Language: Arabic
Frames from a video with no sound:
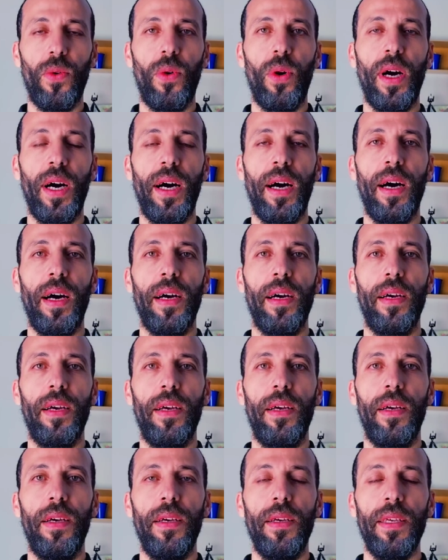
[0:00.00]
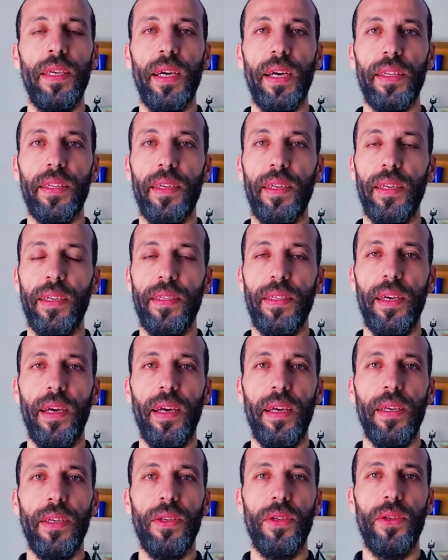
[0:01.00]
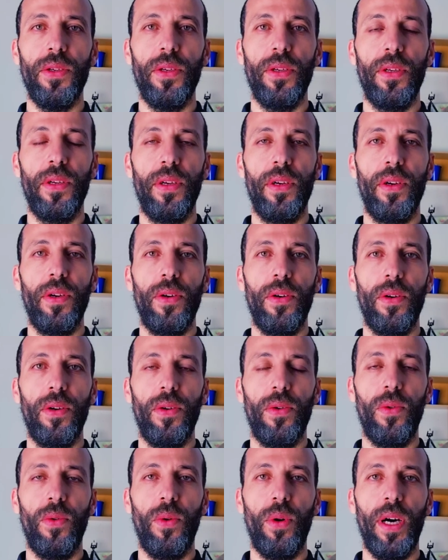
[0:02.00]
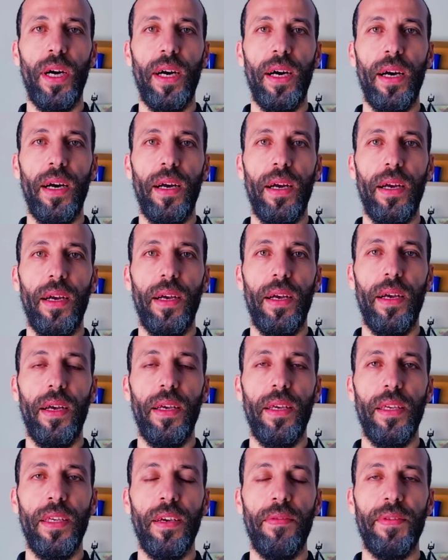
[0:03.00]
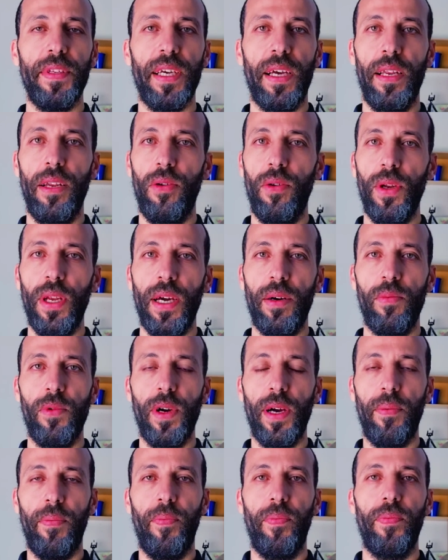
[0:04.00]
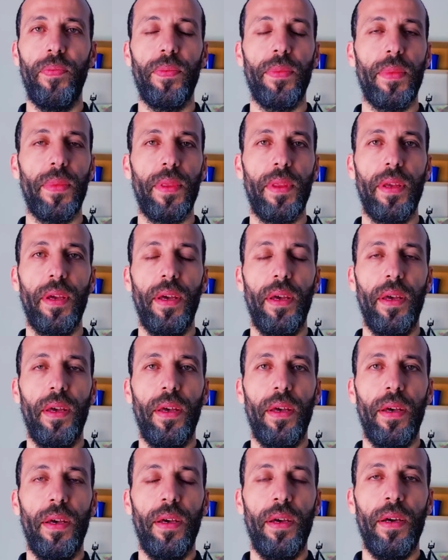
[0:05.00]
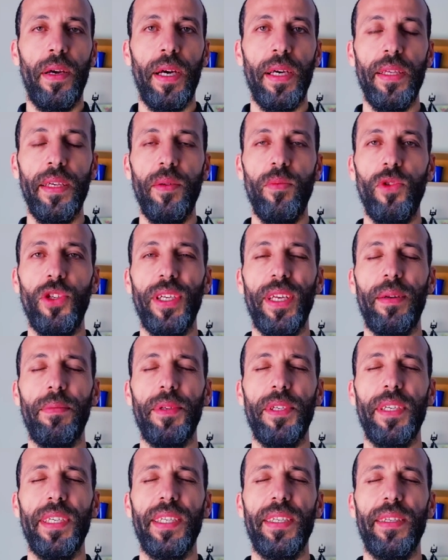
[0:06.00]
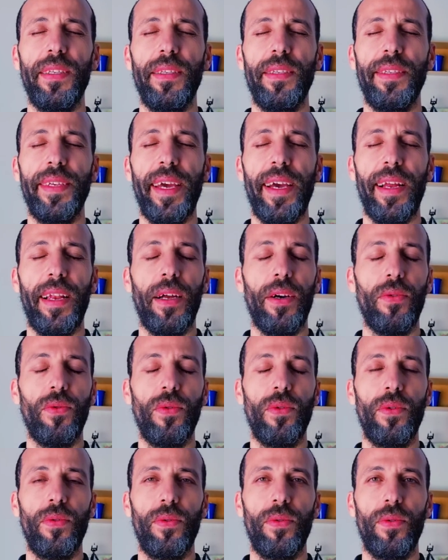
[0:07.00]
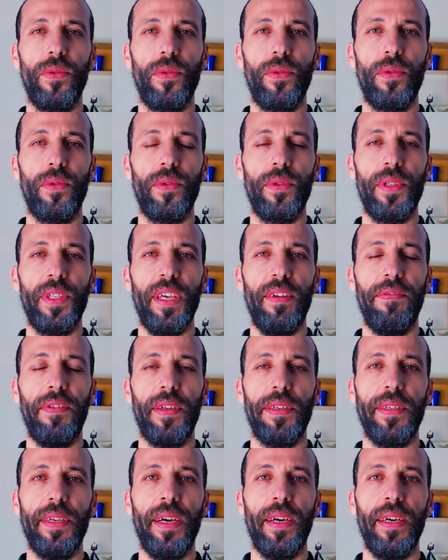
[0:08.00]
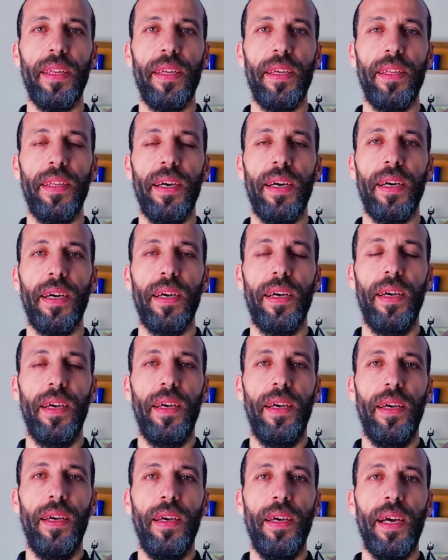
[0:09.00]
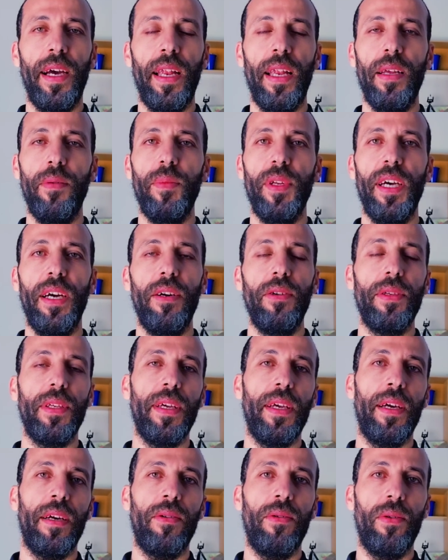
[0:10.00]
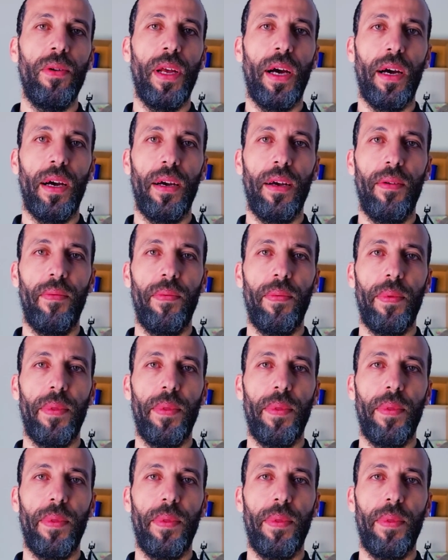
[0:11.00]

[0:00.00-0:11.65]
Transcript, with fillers: ويعطي نتائج ويفتح له الأبواب هذه المجربة جد سهلة طفل صغير إذا علمناه سيقولها